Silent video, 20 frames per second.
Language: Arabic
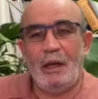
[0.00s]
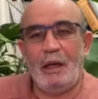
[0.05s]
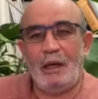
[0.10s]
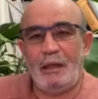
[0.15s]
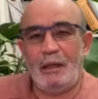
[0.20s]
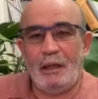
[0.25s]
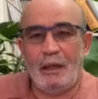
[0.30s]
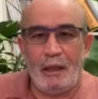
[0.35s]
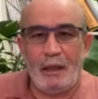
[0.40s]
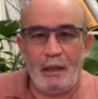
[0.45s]

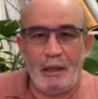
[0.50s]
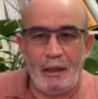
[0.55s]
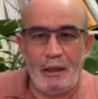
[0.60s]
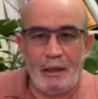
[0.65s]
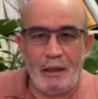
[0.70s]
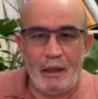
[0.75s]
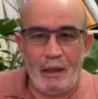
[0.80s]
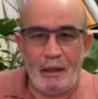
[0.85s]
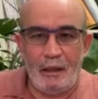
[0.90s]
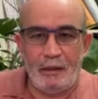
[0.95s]
أن
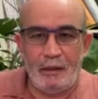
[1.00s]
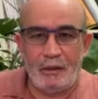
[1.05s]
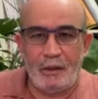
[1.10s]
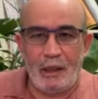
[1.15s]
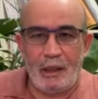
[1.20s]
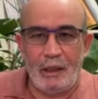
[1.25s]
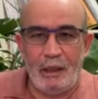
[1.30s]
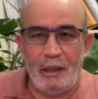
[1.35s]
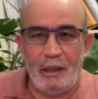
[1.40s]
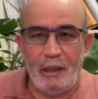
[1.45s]
الكيان
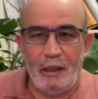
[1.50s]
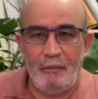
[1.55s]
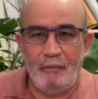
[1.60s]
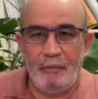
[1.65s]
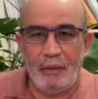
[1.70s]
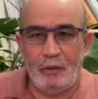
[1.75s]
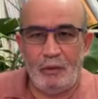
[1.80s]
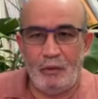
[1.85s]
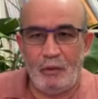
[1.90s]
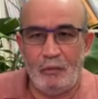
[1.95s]
الإسرائيلي
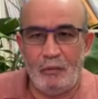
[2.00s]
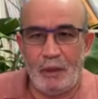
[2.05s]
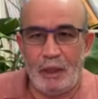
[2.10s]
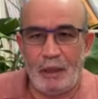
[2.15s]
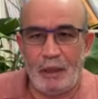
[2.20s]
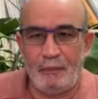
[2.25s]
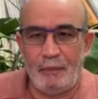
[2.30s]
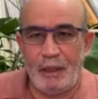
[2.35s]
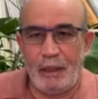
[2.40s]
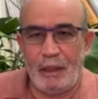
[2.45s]
مدعوم
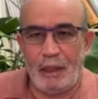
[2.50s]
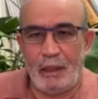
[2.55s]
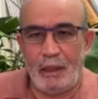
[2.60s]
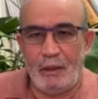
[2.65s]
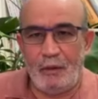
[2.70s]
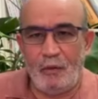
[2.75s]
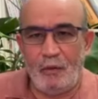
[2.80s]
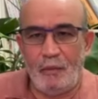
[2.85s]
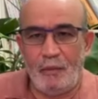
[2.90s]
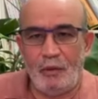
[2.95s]

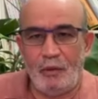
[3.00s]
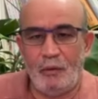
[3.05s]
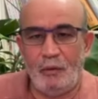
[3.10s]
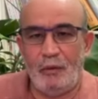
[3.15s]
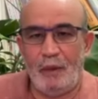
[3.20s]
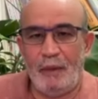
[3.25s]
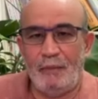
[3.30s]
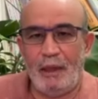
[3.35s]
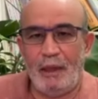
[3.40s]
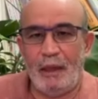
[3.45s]
غربيا
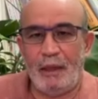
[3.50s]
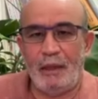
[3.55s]
ومدعوم